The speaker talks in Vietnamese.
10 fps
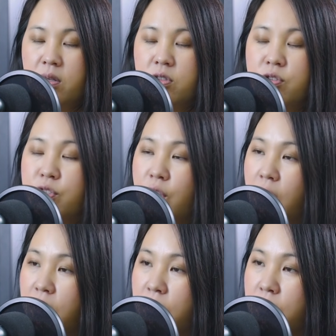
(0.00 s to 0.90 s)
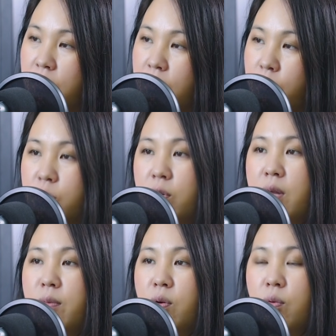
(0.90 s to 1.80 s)
chân chớ một đôi
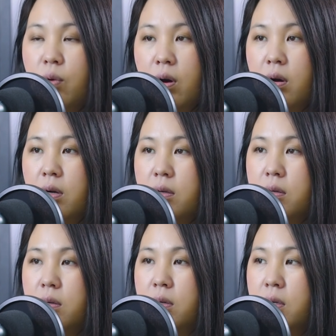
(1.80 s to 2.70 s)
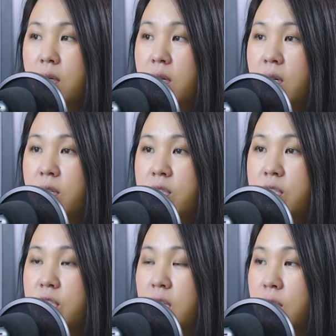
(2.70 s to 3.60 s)
này mà của có
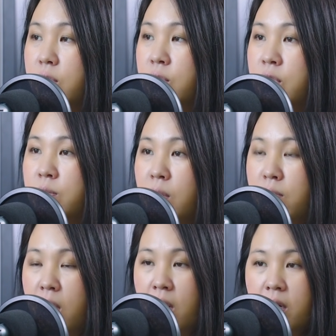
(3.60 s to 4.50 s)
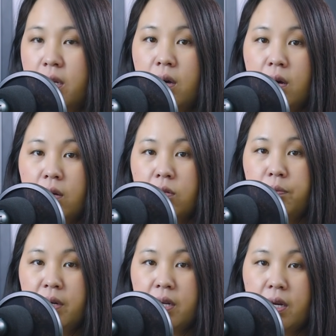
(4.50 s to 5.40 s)
chuyện chuyện nữa tôi chỉ mò mò li họ của
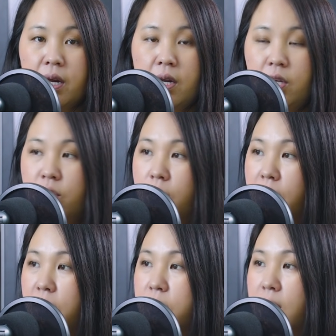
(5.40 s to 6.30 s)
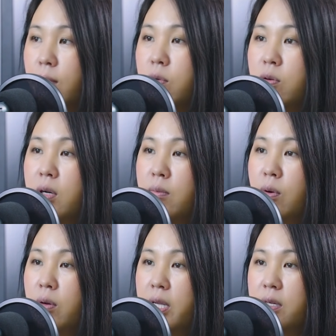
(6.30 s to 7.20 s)
bọn này nè ít không mà nữa tặng một đôi này
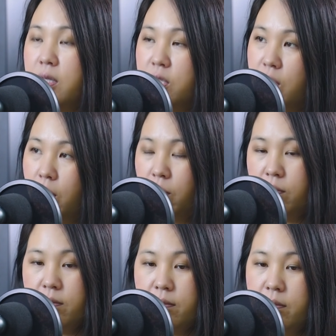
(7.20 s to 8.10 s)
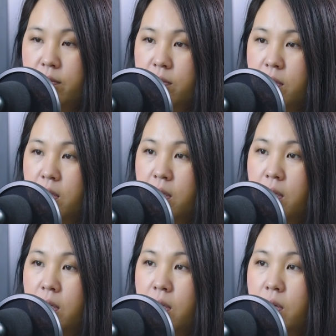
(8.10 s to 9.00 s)
một ly nữa ít rồi
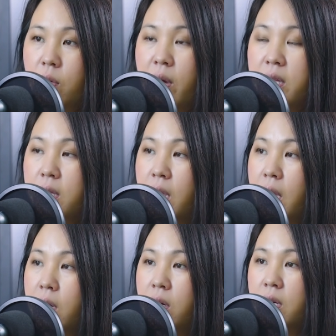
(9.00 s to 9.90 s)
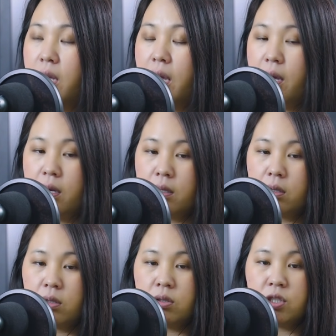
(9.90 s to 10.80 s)
cô hay tiệt con nè
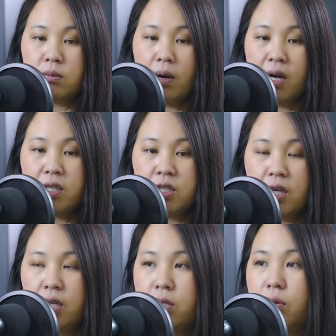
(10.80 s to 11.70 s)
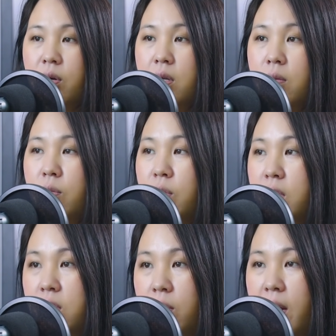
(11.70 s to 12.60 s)
có tôi chỉ mò chia ít không có yêu một
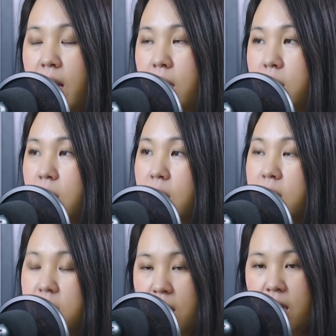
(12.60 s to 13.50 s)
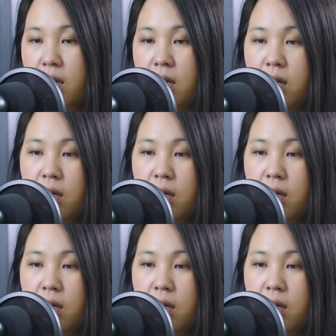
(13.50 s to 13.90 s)
ít rồi nè nữa tiệt có gì